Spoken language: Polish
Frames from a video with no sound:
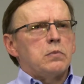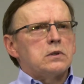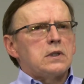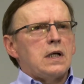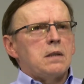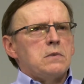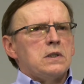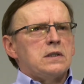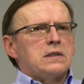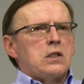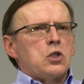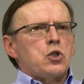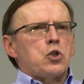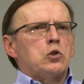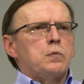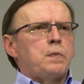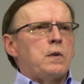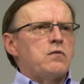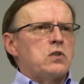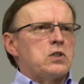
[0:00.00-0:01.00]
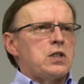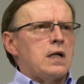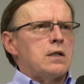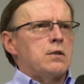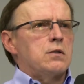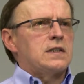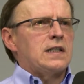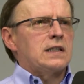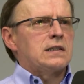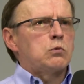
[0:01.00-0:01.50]
bo tam jest też
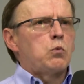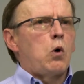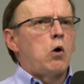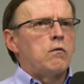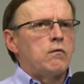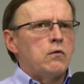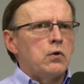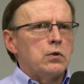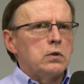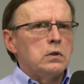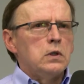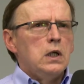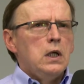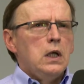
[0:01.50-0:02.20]
odpowiedzialność za słowo.